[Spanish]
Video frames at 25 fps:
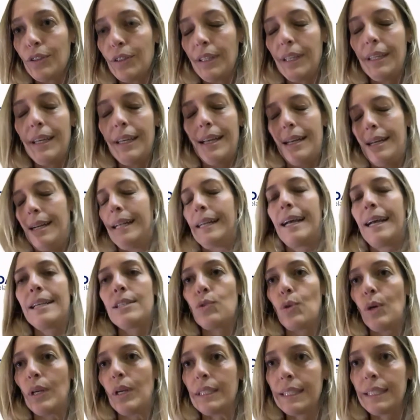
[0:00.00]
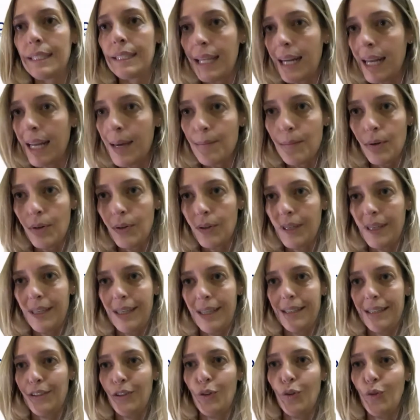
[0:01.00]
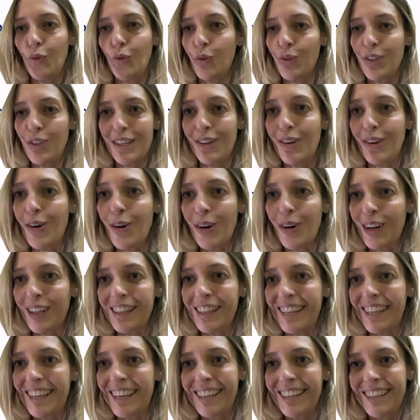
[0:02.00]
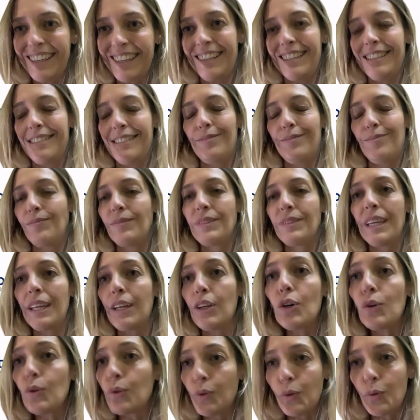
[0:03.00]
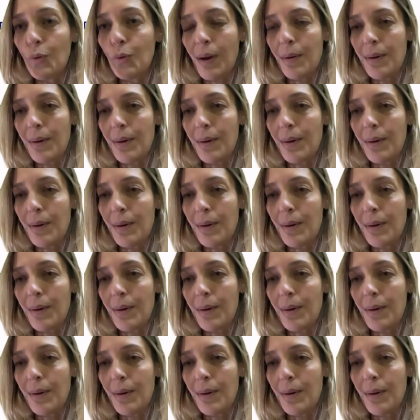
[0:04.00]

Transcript: y en caso extremo que todo se corte, que que no, nunca va a